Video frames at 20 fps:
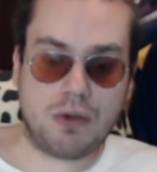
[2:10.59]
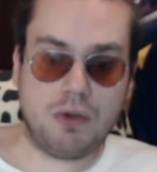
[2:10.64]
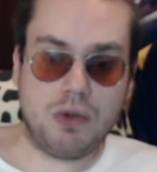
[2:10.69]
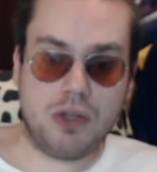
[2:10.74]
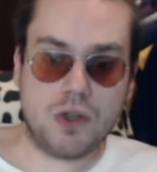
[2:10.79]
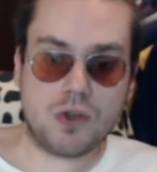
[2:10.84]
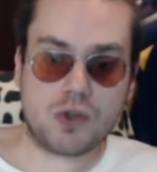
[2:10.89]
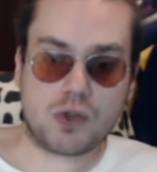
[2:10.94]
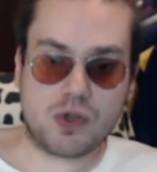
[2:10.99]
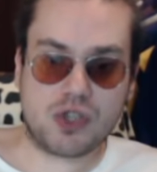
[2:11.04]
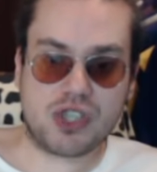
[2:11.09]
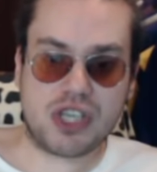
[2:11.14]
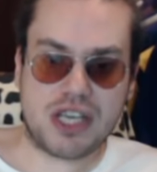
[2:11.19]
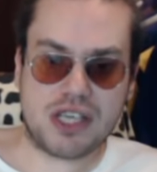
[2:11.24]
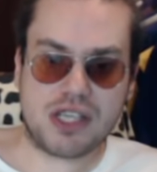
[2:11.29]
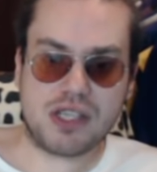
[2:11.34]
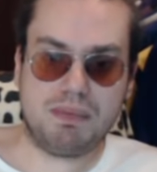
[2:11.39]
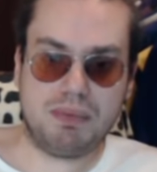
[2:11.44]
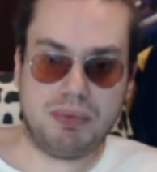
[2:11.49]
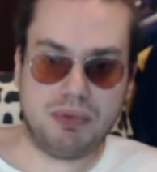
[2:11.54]
Quindi io su
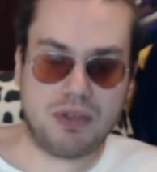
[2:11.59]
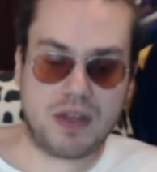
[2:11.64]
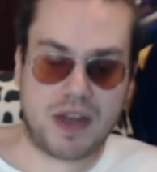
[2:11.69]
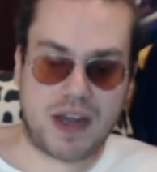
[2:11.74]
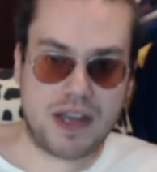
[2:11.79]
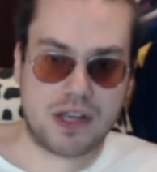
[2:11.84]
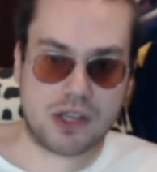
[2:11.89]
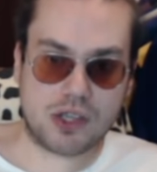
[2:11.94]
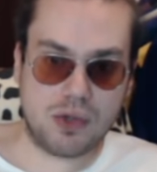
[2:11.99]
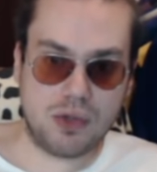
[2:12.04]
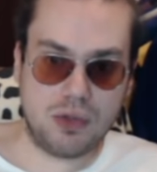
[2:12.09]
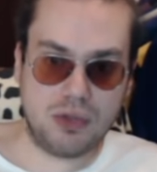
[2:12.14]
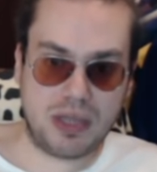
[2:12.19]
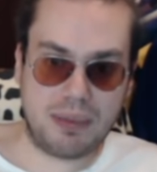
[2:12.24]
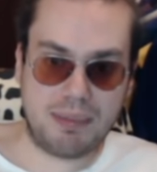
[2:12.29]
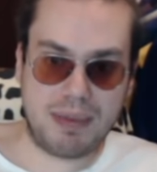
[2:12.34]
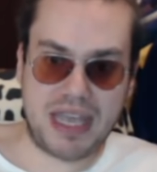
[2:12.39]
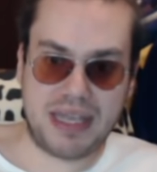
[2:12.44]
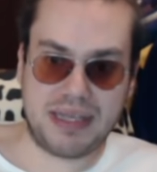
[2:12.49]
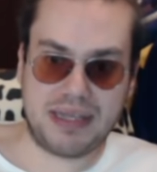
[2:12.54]
Sensi punterei
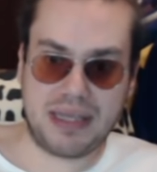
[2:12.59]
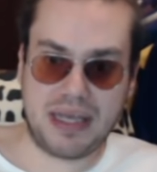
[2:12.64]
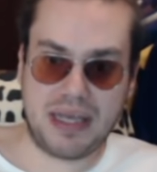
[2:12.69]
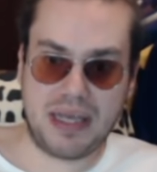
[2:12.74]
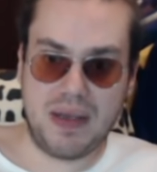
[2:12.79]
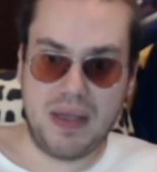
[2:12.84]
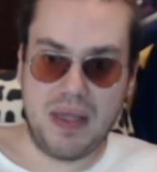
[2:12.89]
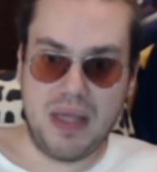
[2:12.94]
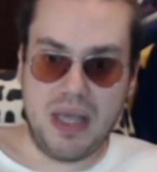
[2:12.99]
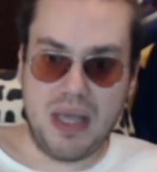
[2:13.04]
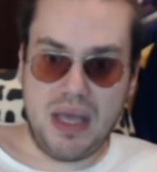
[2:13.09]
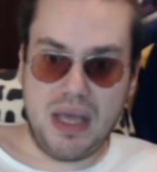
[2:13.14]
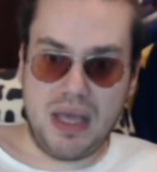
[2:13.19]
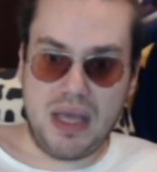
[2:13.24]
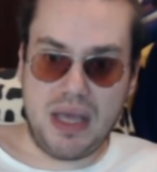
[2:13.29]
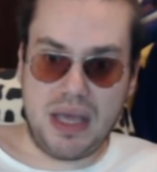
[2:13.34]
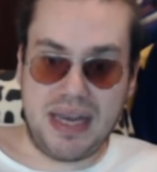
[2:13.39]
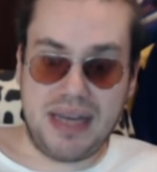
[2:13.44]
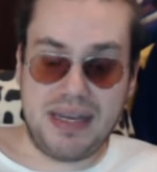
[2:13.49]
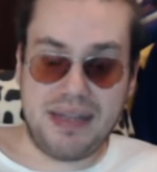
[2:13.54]
assolutamente
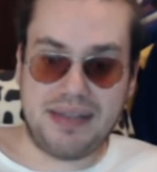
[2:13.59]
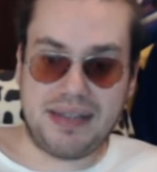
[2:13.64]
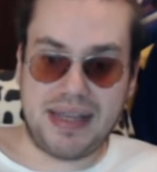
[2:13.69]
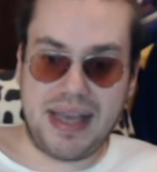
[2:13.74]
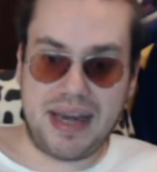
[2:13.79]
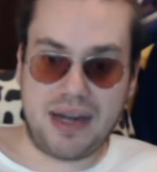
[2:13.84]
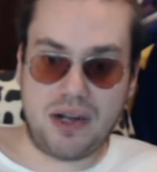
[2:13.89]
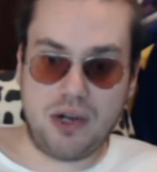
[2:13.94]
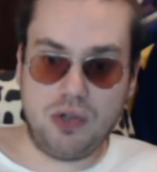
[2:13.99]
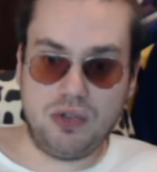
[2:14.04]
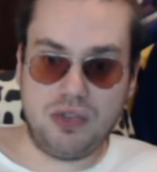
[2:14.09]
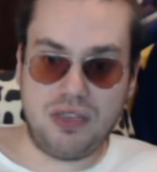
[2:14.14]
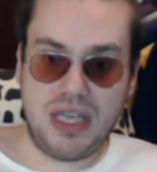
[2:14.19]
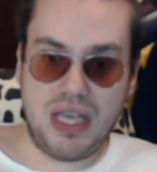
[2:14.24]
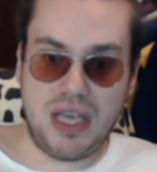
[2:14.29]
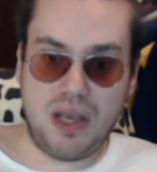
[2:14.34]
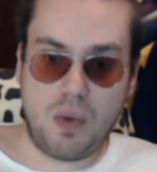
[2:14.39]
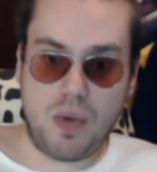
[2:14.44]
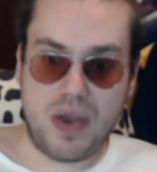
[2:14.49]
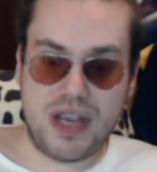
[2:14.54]
eh, all'interno
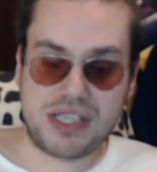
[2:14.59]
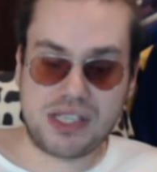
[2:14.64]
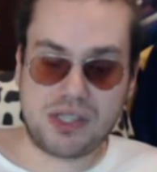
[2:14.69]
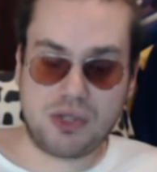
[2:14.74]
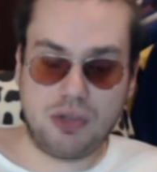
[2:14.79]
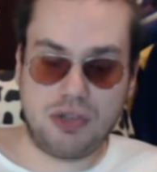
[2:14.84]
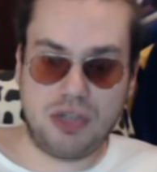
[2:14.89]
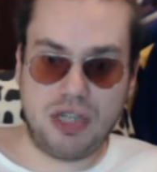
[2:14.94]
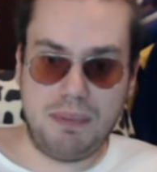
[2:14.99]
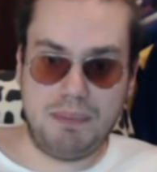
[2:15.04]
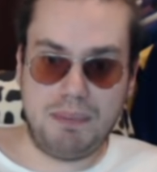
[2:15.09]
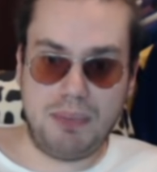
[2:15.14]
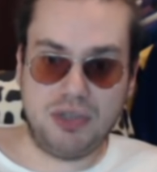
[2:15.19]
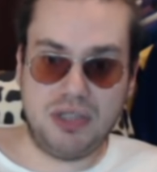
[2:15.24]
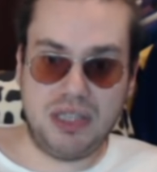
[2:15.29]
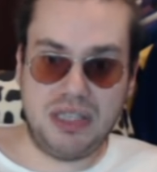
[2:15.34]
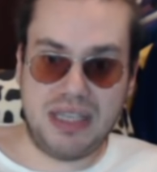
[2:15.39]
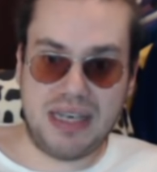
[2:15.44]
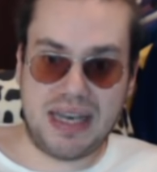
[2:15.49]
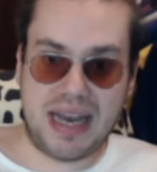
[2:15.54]
di questo tipo
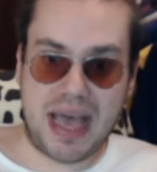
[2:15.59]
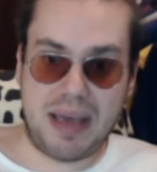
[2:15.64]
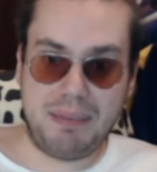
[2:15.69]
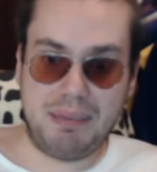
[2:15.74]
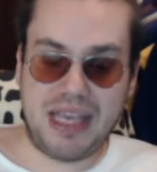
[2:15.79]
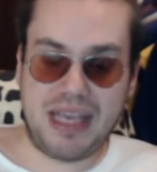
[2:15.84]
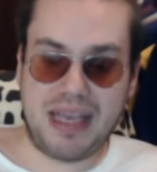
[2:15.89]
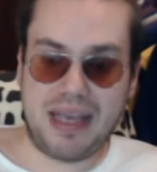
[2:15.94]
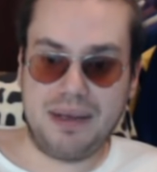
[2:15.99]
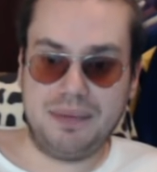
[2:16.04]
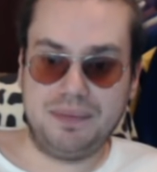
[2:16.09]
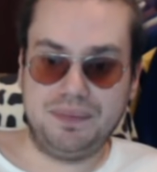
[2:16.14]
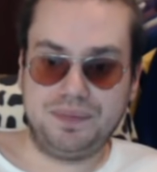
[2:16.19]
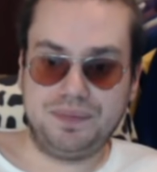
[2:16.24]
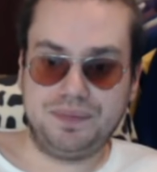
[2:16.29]
di dinamiche.